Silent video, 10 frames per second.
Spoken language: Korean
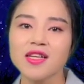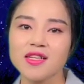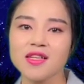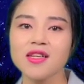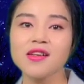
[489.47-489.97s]

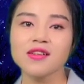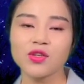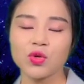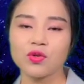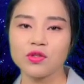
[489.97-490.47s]
이
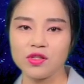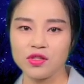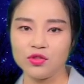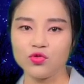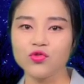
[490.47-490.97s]

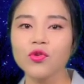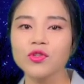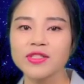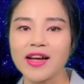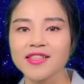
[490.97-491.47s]
그
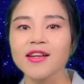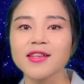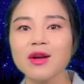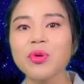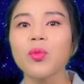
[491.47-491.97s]
구호를 자세히
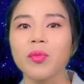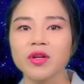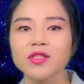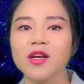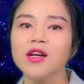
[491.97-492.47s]

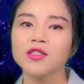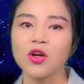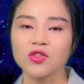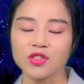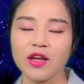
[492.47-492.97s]
살펴보면은
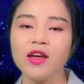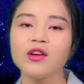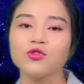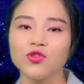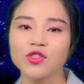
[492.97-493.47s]

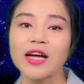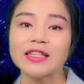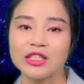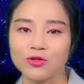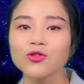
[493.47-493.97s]
적들의
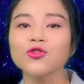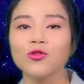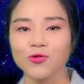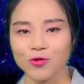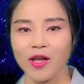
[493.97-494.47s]
군사
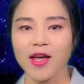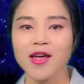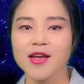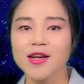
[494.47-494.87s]
기술적 우세.